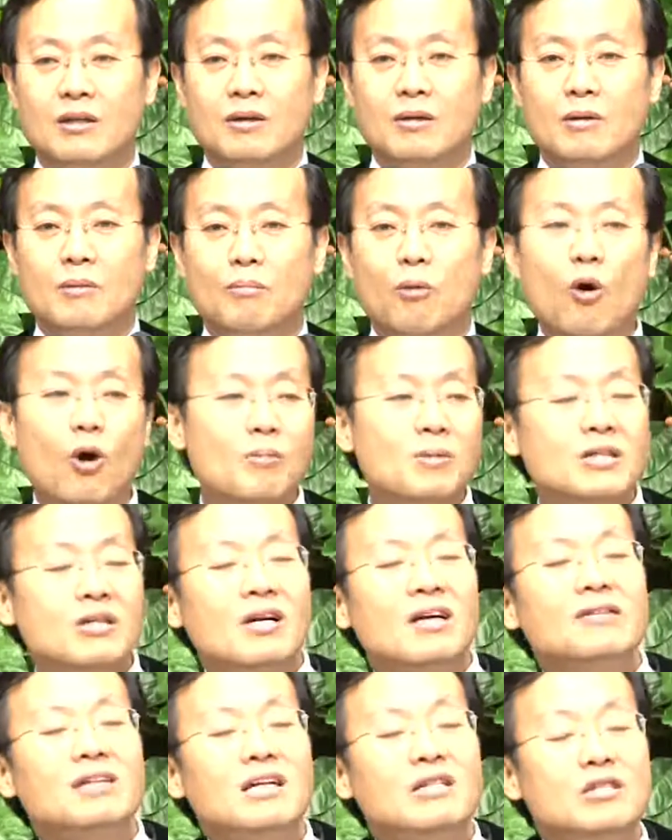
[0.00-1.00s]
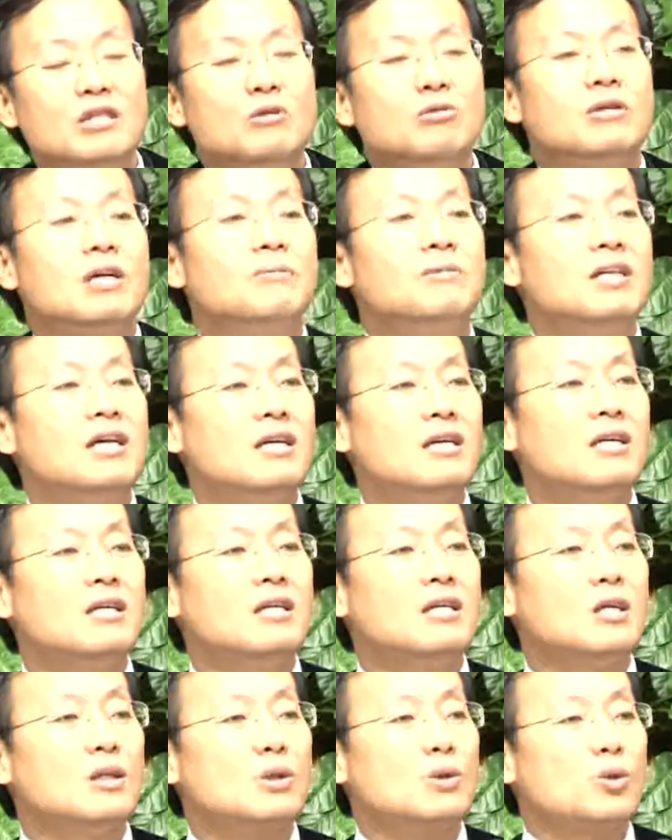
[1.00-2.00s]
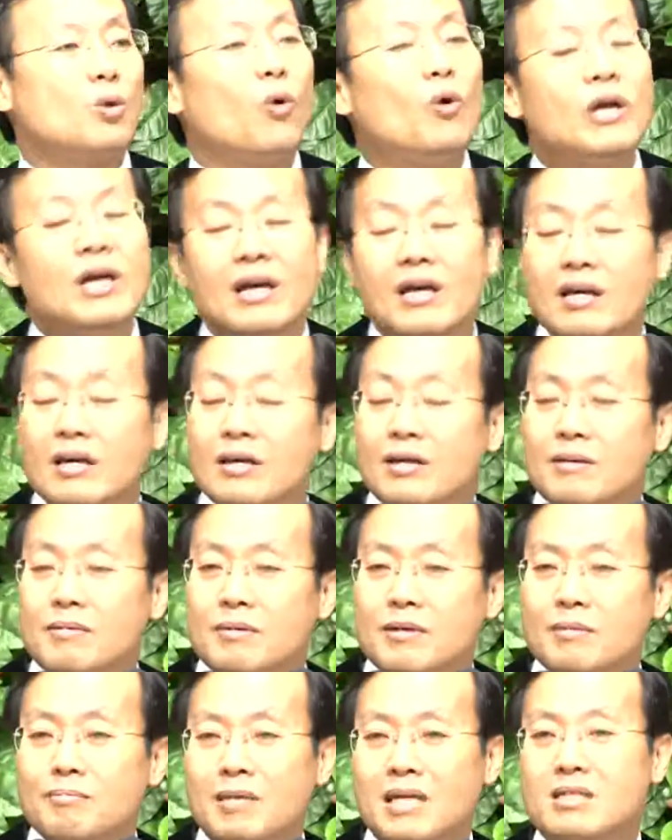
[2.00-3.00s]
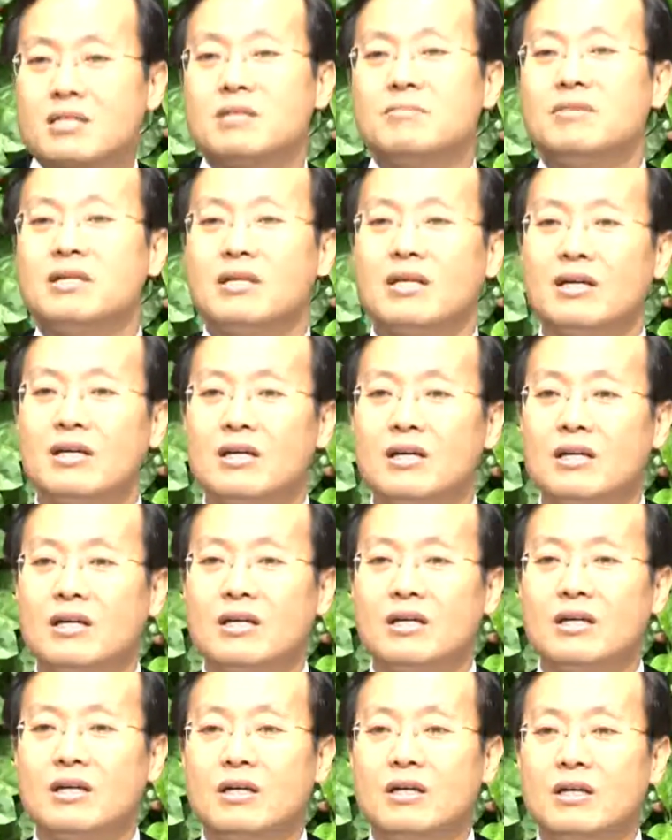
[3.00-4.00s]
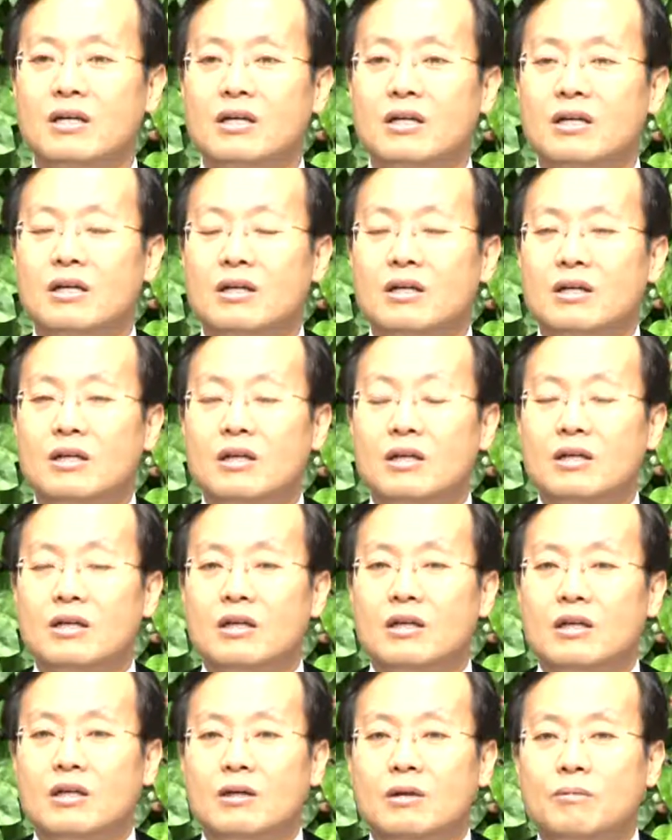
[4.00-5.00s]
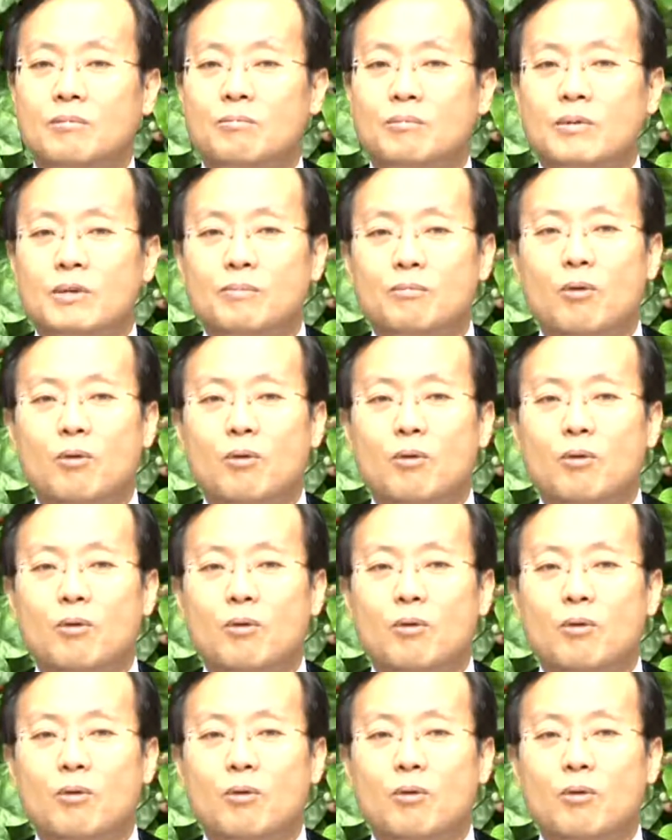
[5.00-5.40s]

사도 바울입니다. 복음을 전한다는 이유 때문에 돌에 맞습니다.